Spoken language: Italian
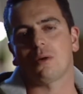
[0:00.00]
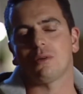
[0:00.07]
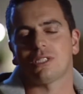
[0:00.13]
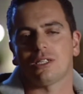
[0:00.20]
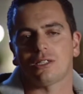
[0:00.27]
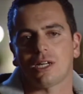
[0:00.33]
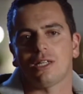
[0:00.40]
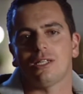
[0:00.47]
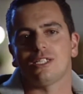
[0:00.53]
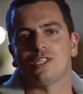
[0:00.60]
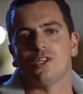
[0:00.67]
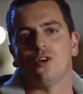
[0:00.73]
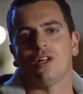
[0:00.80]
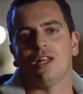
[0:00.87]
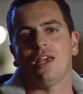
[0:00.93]
questa
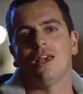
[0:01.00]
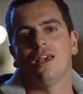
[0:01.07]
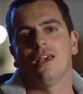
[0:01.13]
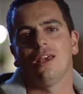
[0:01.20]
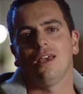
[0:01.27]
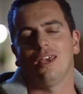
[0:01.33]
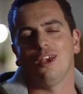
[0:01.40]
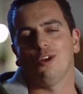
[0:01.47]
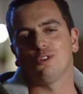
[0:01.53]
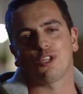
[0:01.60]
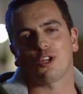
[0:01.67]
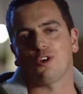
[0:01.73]
tradizione e eh, oltre